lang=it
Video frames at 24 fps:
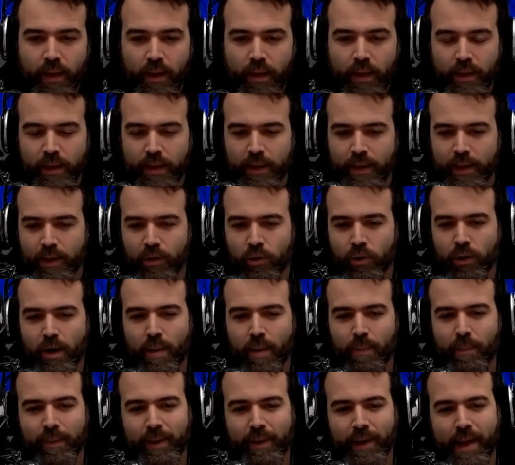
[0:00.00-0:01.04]
E allora il
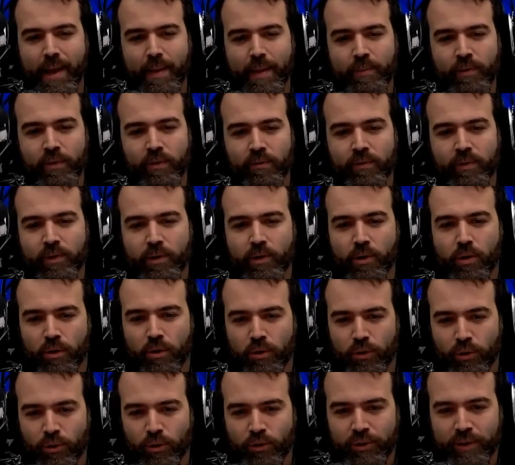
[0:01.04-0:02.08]
premio
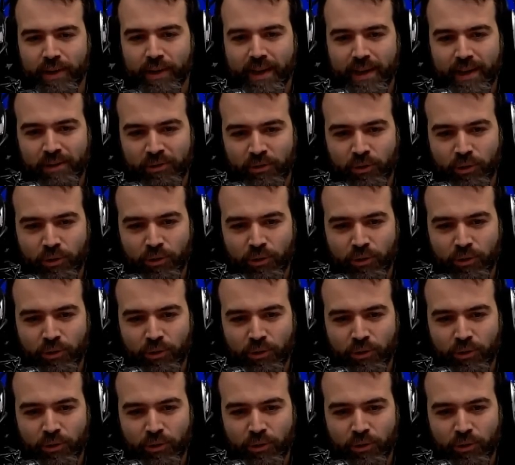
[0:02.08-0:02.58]
virologo di legno